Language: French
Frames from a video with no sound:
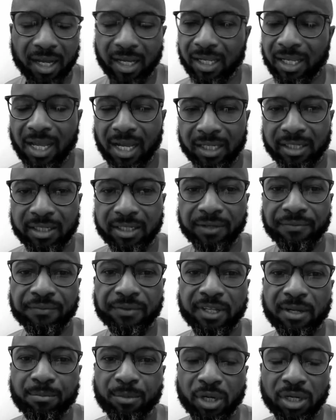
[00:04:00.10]
regarder des
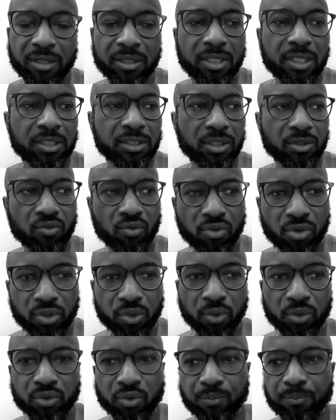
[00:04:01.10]
films, si tous les
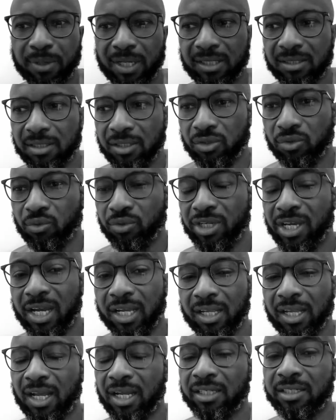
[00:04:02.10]
jours tu passes tes journées à
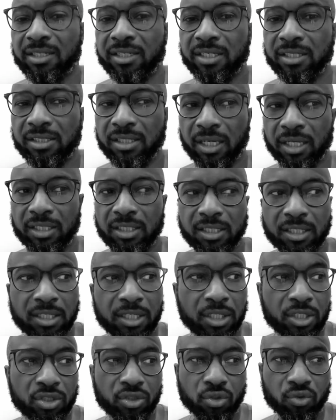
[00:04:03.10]
regarder des séries,
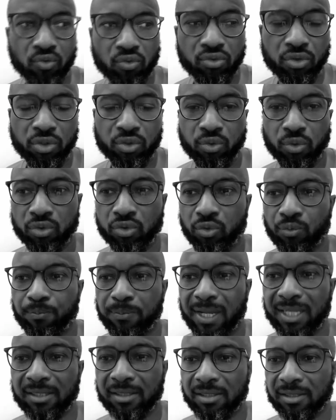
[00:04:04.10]
si tous les jours tu
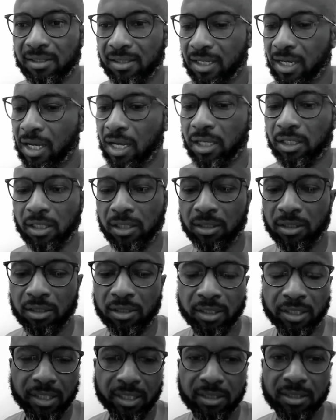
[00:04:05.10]
passes à
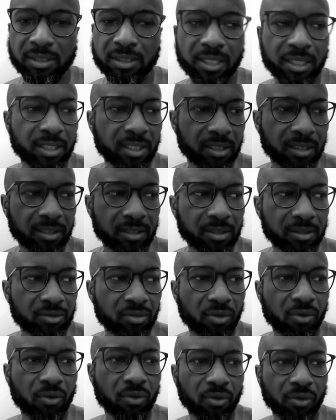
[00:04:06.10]
rester
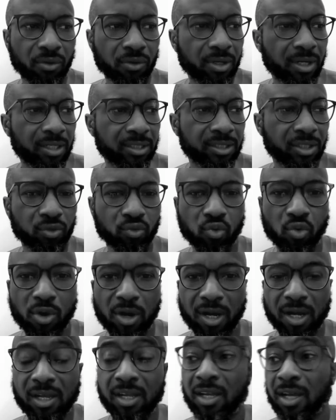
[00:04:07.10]
chez
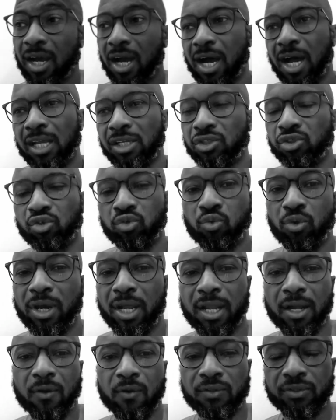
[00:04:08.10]
toi à jouer à la
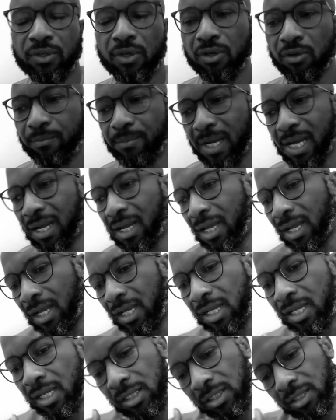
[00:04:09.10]
console, bah
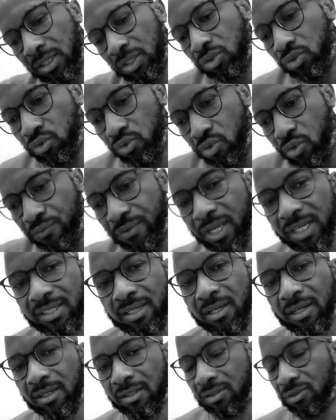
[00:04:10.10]
tu deviens
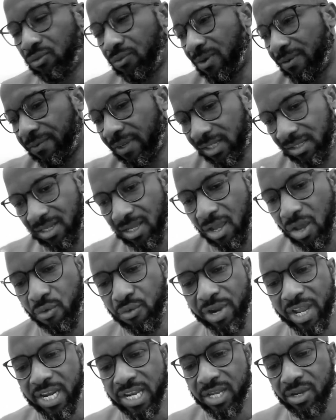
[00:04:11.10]
ça. Tu vas faire ça une
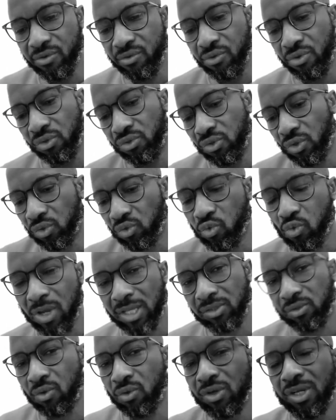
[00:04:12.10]
année, deux ans,
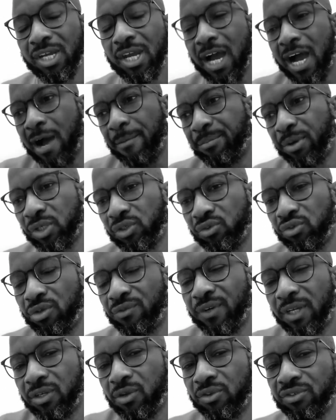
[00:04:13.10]
trois ans. Après, tu
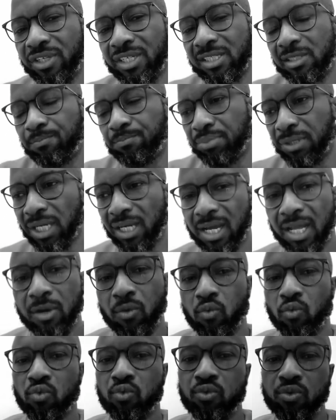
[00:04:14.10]
deviens dans un spirale
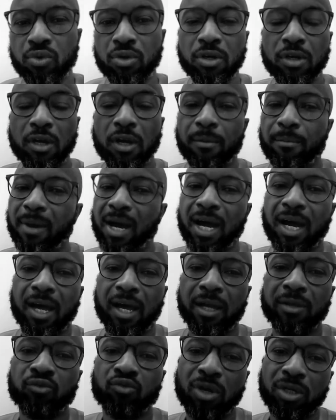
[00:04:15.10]
où, bah,
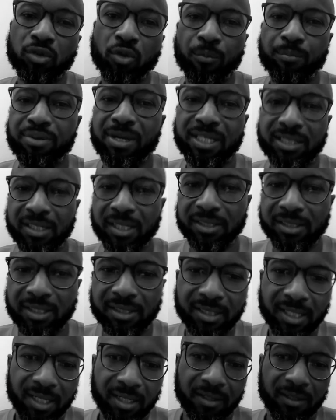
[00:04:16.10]
toi, ton plaisir, c'est
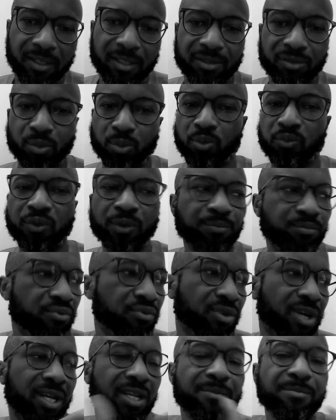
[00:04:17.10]
ça. Tu ne veux plus
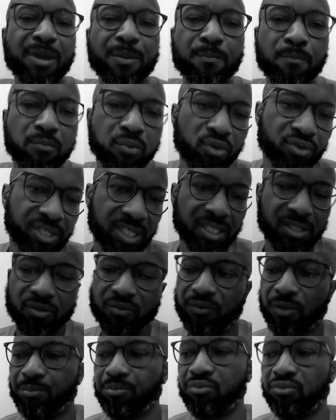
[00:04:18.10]
aller même bosser, tu
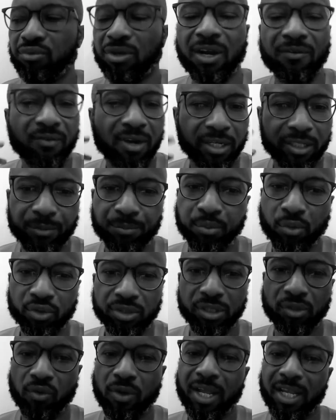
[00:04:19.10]
ne veux plus avoir des projets
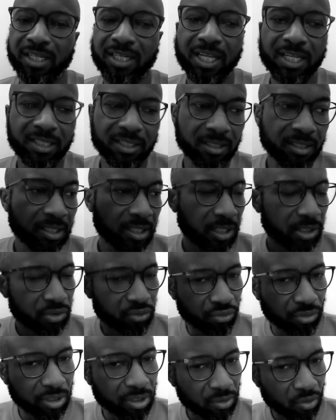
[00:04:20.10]
dans la tête.
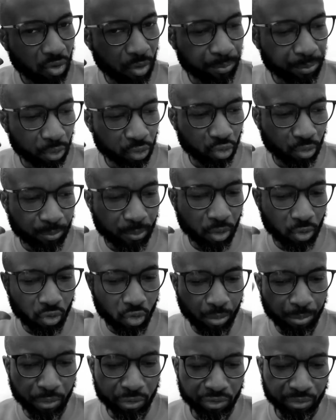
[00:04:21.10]
Tu es complètement
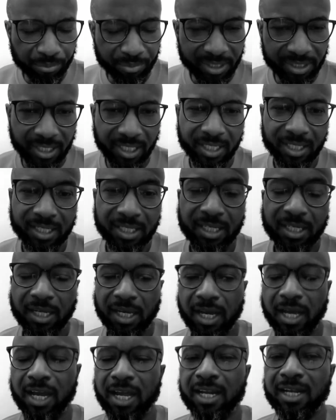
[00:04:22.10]
lobotomisé.
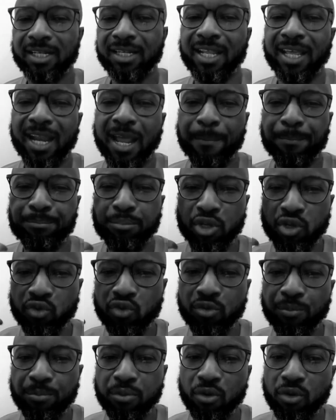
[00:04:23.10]
Hein? La pilule
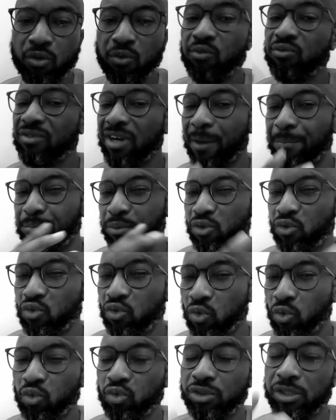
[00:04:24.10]
bleue ou la pilule
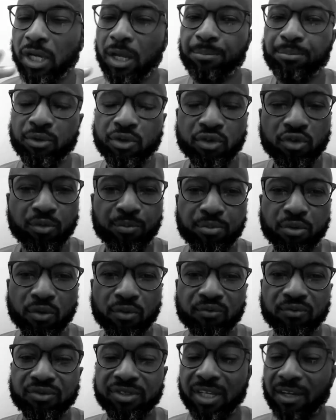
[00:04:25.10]
rouge, la pilule bleue,
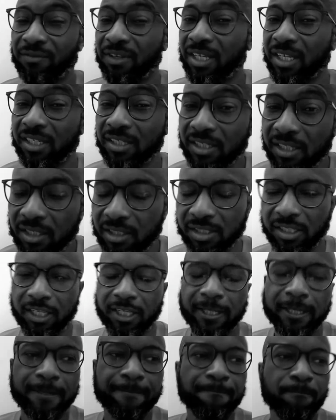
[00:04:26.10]
vous savez qu'est-ce que c'est.
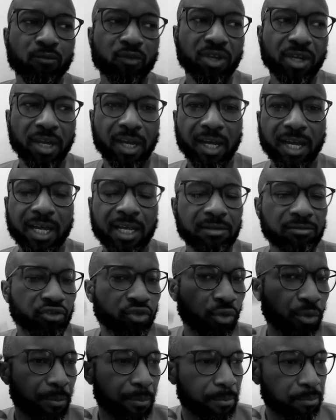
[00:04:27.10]
Hein. Tu
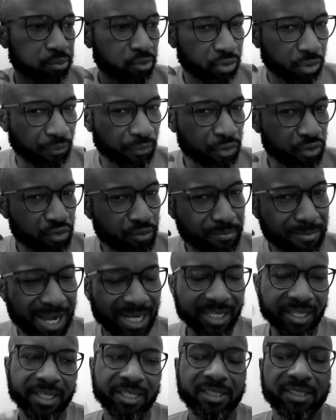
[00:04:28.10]
es devenu
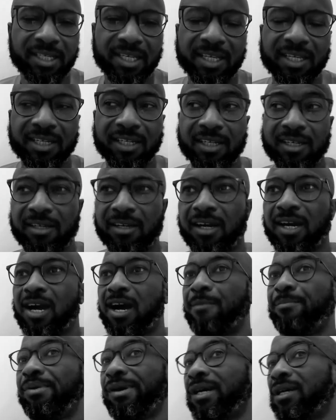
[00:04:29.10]
matrixé.
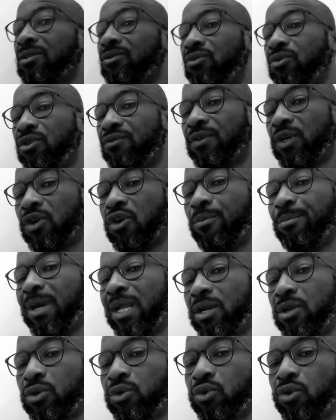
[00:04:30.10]
Après, tu deviens comme un
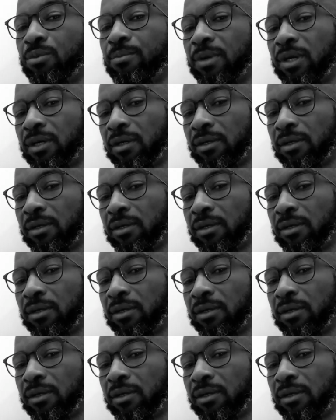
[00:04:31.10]
légume.